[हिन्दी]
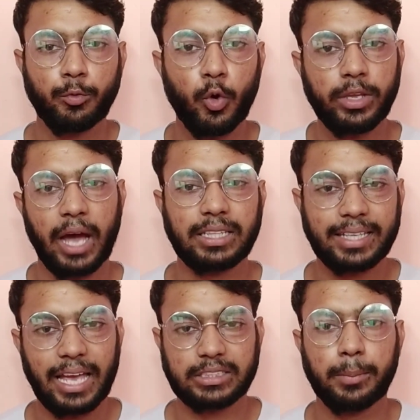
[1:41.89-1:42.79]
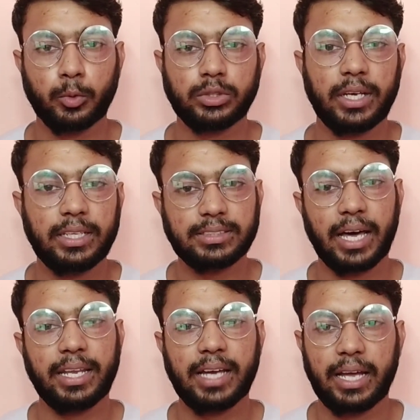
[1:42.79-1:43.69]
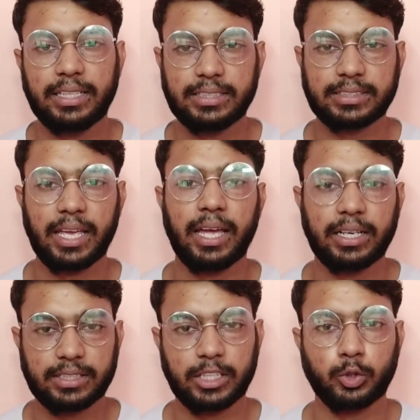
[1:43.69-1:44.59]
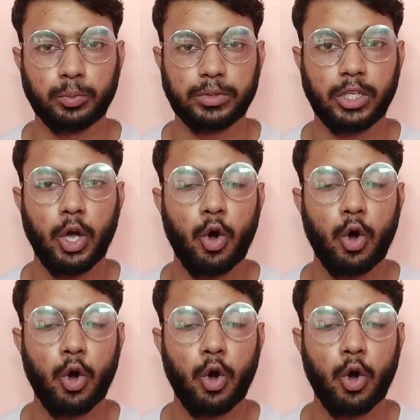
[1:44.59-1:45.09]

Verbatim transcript: वो यहाँ तक कैसे पहुंचा ये सारी कहानी इसके इर्द गिर्द घूमती है